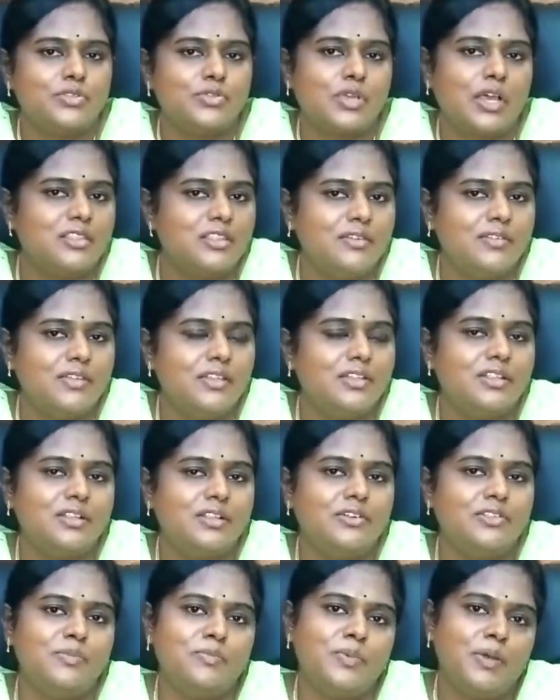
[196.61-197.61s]
ஸோ அந்த
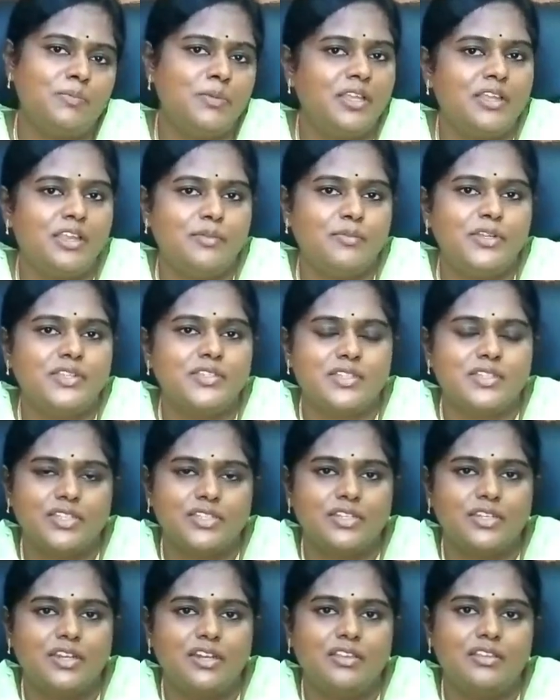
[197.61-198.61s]
விதத்தில் வந்து பப்ளிக்
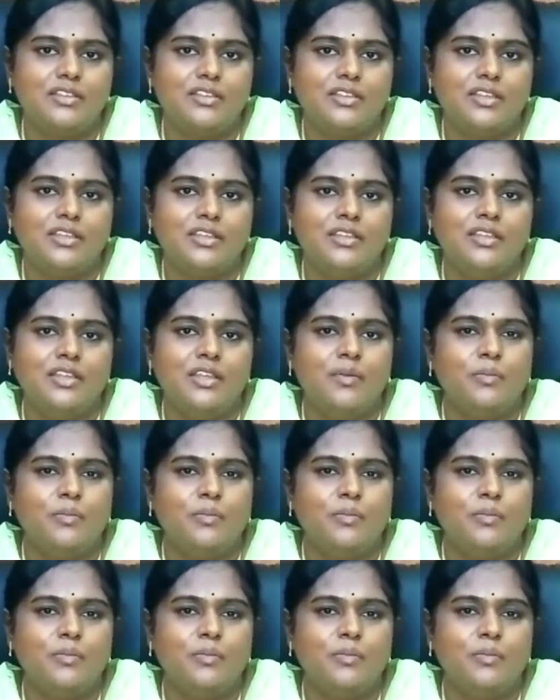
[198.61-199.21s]
அட்மினிஸ்ட்ரேஷன் எடுத்திருந்தேன்